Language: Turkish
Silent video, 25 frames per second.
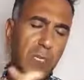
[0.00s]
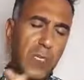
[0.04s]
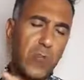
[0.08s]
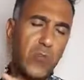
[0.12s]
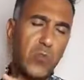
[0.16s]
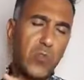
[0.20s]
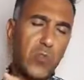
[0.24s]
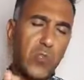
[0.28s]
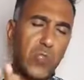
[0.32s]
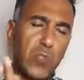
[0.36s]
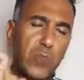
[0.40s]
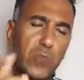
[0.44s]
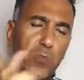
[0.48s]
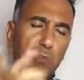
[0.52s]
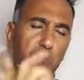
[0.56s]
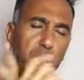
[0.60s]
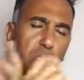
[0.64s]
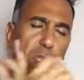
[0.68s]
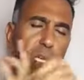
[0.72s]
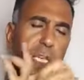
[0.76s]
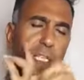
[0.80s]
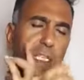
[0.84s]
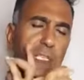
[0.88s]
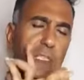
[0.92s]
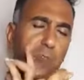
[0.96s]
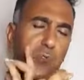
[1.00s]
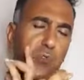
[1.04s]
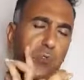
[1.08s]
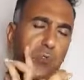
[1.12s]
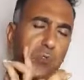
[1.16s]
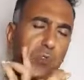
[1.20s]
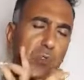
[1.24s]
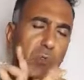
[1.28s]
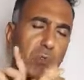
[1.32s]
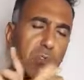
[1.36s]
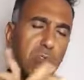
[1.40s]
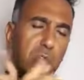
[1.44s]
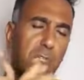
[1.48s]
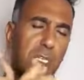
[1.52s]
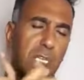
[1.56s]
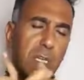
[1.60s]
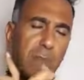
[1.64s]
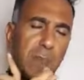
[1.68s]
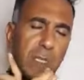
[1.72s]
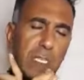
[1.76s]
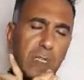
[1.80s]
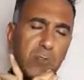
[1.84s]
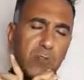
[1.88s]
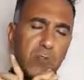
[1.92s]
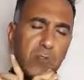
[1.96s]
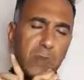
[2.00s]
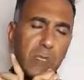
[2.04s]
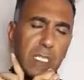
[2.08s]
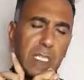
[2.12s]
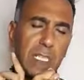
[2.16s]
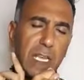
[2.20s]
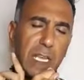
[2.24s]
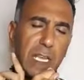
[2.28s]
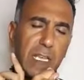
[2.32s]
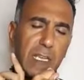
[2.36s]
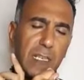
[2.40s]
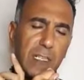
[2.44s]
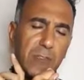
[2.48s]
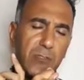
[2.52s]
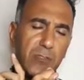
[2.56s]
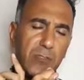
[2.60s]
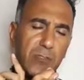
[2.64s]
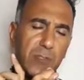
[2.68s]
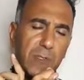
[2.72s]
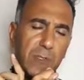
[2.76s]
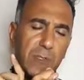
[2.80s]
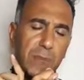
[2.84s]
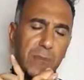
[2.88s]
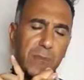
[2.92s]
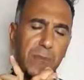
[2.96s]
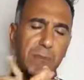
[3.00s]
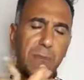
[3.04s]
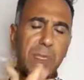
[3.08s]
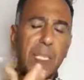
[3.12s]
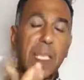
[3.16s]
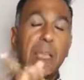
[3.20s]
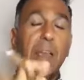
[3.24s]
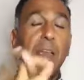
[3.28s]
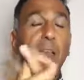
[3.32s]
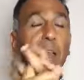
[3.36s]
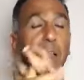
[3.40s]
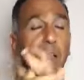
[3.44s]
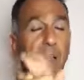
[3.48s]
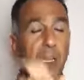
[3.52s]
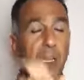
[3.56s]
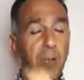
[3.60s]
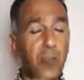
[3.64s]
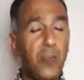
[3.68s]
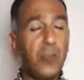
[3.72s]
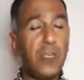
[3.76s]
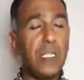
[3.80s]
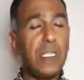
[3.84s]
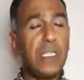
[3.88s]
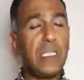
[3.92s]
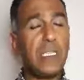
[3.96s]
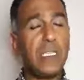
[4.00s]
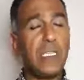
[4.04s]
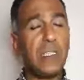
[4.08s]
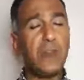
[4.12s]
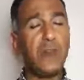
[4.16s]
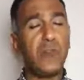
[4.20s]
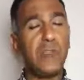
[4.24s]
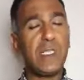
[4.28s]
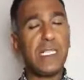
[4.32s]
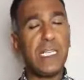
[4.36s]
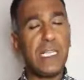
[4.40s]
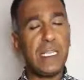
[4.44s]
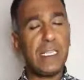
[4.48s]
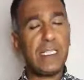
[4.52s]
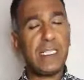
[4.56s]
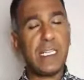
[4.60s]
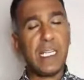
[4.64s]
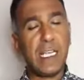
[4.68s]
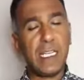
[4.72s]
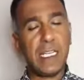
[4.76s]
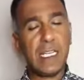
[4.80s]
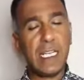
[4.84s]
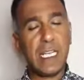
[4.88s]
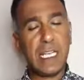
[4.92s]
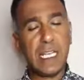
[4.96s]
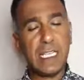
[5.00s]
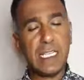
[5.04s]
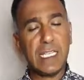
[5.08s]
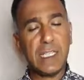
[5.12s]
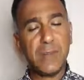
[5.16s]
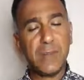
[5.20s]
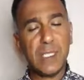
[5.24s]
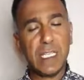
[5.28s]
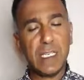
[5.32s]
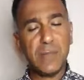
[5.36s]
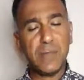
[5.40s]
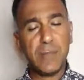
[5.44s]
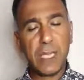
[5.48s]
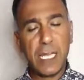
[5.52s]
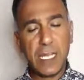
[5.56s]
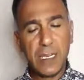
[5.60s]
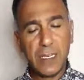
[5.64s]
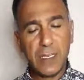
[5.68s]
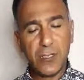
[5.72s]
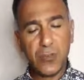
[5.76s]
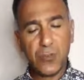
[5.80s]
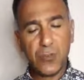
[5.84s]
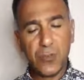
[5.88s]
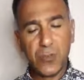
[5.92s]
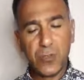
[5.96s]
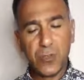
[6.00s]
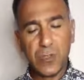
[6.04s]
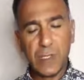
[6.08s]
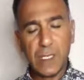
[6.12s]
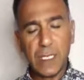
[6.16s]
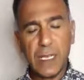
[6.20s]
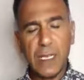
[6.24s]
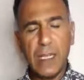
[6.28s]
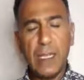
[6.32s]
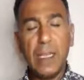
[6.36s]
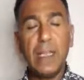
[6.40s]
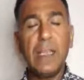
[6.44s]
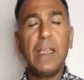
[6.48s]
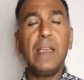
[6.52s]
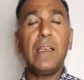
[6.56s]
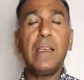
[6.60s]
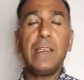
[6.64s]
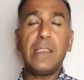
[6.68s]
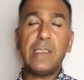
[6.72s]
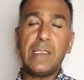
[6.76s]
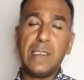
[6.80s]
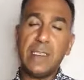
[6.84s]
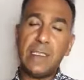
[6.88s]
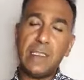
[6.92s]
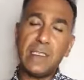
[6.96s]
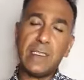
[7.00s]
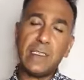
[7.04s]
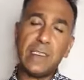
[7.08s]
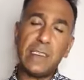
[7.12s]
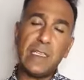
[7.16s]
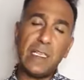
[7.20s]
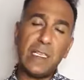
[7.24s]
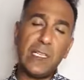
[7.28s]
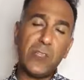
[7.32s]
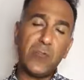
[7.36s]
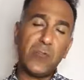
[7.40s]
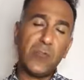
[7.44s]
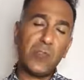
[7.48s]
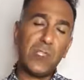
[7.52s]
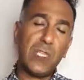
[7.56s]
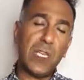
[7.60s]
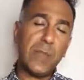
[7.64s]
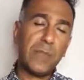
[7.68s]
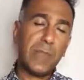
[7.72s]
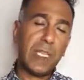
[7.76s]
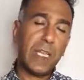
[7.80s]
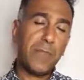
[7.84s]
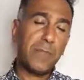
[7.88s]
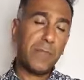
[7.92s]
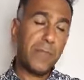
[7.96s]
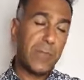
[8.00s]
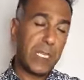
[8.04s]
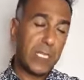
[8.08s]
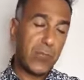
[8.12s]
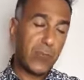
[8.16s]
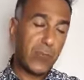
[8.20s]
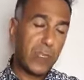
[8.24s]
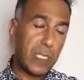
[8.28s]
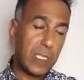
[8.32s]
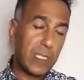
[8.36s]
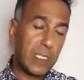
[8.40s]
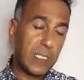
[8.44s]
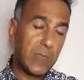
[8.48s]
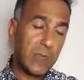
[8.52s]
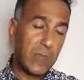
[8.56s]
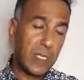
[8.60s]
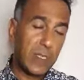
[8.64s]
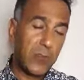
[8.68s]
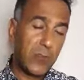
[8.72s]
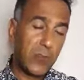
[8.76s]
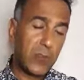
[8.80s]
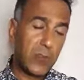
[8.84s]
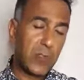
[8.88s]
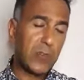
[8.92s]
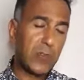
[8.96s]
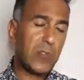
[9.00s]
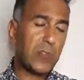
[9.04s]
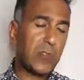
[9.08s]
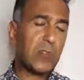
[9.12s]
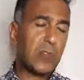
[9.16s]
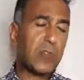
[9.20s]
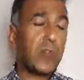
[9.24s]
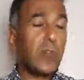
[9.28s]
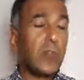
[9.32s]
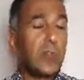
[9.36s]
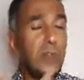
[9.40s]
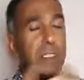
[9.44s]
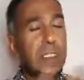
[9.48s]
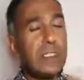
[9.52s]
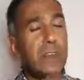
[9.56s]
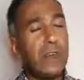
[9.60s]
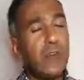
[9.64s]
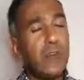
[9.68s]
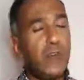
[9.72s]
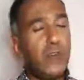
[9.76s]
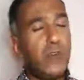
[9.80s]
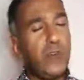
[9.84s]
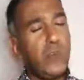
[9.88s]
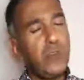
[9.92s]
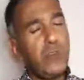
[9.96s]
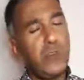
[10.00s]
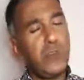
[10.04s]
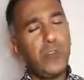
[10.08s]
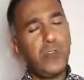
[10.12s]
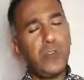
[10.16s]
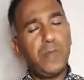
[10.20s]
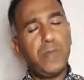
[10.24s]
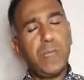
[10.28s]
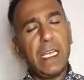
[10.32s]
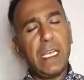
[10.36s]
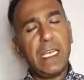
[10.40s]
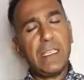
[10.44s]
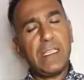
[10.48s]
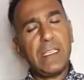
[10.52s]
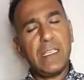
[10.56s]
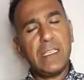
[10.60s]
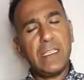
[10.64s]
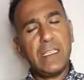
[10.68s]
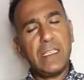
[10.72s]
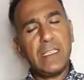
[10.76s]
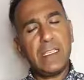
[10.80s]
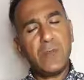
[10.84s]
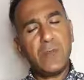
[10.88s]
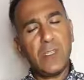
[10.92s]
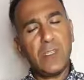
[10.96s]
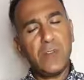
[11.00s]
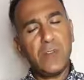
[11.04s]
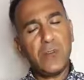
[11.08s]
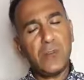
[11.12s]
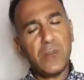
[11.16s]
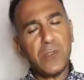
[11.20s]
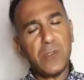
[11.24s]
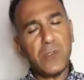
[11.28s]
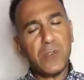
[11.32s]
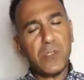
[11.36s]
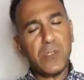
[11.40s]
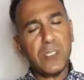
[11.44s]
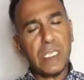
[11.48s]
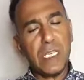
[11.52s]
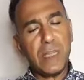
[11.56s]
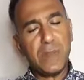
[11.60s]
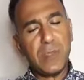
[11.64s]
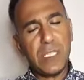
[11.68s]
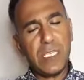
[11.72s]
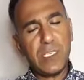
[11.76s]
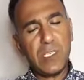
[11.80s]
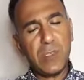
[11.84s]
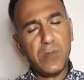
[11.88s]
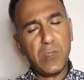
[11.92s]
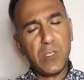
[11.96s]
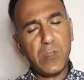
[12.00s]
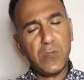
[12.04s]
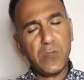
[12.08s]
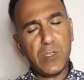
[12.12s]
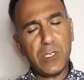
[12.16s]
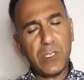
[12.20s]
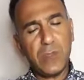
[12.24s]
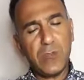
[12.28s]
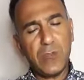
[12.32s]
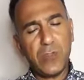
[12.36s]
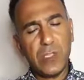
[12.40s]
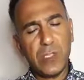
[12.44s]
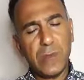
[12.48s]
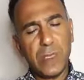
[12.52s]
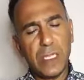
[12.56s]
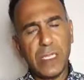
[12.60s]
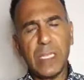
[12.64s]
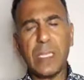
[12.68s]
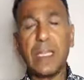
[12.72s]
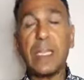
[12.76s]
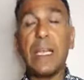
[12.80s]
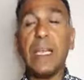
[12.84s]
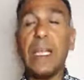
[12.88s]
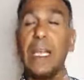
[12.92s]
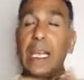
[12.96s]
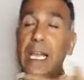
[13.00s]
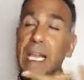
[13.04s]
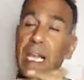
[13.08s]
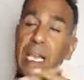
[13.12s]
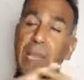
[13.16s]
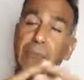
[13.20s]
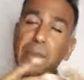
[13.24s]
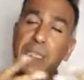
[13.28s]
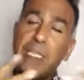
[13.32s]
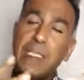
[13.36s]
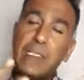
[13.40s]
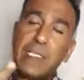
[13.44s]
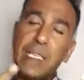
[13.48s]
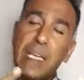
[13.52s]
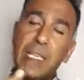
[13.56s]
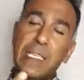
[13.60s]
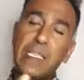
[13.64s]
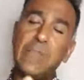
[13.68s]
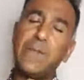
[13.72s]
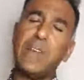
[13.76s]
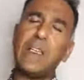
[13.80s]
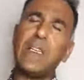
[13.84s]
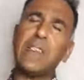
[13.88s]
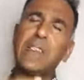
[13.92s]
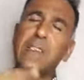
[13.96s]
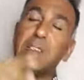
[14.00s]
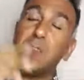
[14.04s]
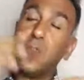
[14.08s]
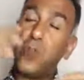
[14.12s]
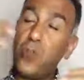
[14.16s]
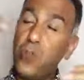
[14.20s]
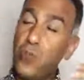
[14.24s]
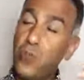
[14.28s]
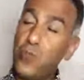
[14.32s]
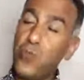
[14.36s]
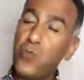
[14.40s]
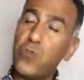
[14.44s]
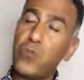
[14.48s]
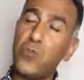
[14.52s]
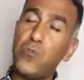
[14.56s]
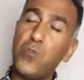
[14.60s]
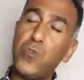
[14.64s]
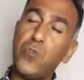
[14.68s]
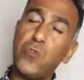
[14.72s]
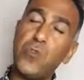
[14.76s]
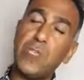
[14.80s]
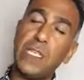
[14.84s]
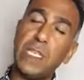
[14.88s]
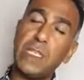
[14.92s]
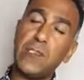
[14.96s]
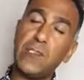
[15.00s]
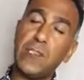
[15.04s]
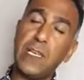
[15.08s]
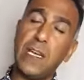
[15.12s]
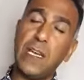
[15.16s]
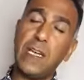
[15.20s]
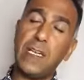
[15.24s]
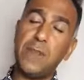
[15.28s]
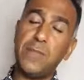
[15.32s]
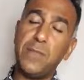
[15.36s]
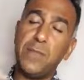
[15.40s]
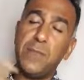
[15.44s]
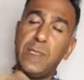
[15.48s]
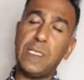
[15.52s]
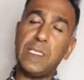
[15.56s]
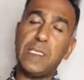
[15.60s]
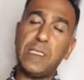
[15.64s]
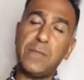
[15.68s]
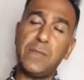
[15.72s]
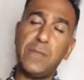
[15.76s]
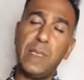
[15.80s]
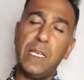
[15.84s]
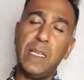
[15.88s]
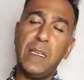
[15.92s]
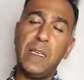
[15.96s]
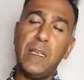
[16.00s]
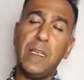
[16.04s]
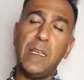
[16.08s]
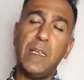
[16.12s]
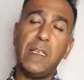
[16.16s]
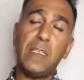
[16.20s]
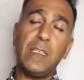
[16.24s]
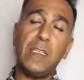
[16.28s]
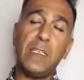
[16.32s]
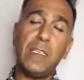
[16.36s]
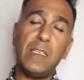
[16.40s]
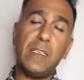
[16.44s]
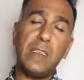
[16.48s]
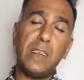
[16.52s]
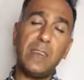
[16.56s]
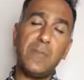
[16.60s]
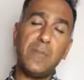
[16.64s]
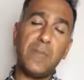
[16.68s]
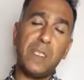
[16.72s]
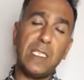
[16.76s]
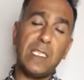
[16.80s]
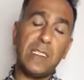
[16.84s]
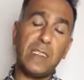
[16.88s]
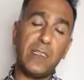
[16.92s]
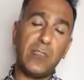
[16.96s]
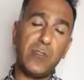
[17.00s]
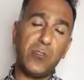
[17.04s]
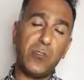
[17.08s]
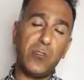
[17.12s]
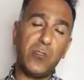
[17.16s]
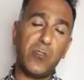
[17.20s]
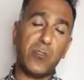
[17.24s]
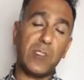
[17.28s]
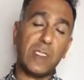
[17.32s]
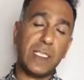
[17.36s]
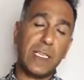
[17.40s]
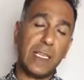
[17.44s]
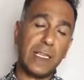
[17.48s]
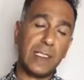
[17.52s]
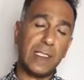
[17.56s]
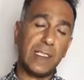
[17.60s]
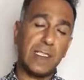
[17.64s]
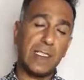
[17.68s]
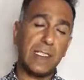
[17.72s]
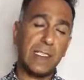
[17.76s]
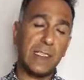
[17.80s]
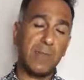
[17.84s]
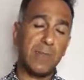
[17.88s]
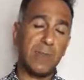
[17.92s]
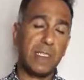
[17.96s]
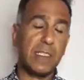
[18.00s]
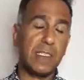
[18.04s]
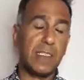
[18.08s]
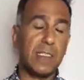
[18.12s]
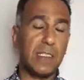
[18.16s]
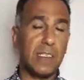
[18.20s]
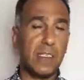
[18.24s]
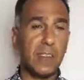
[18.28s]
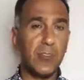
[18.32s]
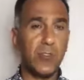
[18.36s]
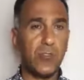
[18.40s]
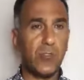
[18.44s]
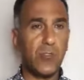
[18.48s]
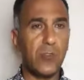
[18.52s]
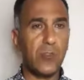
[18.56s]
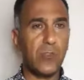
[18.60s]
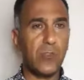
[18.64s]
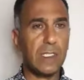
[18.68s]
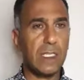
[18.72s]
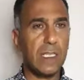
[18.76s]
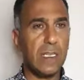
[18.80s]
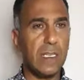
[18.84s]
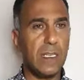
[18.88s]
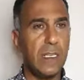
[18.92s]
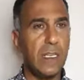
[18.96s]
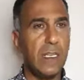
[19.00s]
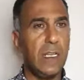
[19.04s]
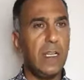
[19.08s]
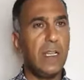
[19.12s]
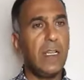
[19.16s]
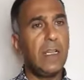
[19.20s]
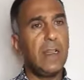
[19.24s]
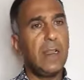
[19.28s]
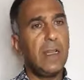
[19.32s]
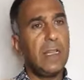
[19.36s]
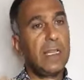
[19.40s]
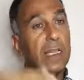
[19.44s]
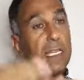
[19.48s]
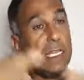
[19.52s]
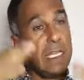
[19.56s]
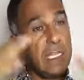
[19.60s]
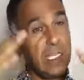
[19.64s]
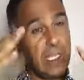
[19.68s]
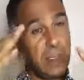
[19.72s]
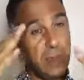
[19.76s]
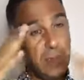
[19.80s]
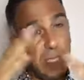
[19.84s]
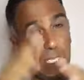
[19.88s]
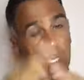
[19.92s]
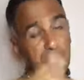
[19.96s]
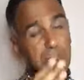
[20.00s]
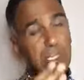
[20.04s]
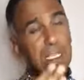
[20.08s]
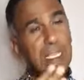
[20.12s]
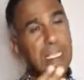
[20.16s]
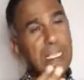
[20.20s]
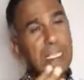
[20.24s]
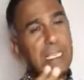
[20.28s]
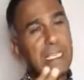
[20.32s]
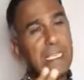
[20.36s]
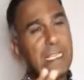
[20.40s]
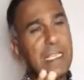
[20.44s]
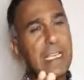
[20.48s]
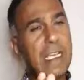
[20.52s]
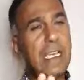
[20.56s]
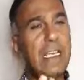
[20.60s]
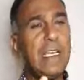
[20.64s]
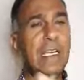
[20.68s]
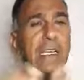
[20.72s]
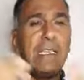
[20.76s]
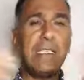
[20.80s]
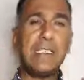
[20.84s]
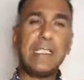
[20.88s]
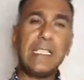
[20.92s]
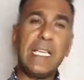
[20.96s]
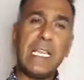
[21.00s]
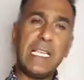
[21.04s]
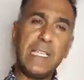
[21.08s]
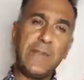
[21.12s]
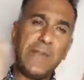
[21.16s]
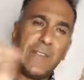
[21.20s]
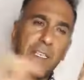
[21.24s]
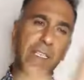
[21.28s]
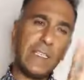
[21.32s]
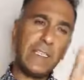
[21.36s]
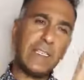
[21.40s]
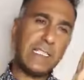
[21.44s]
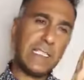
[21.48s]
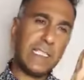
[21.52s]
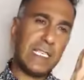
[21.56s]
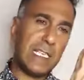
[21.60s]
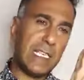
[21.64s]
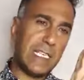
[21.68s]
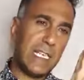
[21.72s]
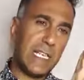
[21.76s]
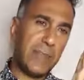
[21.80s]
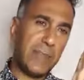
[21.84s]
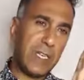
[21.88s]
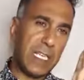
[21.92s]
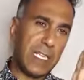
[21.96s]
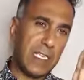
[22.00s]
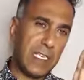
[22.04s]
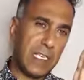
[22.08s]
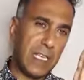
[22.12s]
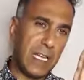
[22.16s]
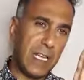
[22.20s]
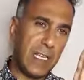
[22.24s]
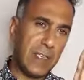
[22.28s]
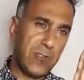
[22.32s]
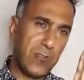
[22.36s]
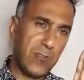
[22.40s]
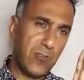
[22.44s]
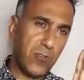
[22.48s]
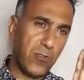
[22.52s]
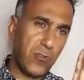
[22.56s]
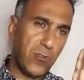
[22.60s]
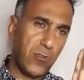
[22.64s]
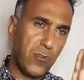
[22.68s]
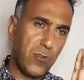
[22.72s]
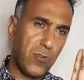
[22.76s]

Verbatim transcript: üçüncü modül alanı üçüncü modül kapalı gruba dahil ediyoruz. Orada 750 tane eğitimleri paylaşıyoruz. Siz Dilek Hocam'dan bir gün eğitim alıyorsunuz, sonrasında ömür boyu benden eğitim alıyorsunuz. Hem de hiçbir ücret ödemeden. Hem de sertifikanız ömür boyu geçerli. Bizim, biz yaşıyorsak, sistemimiz yaşıyorsa hiçbir şekilde sertifikanızı yenileme ihtiyacı yok.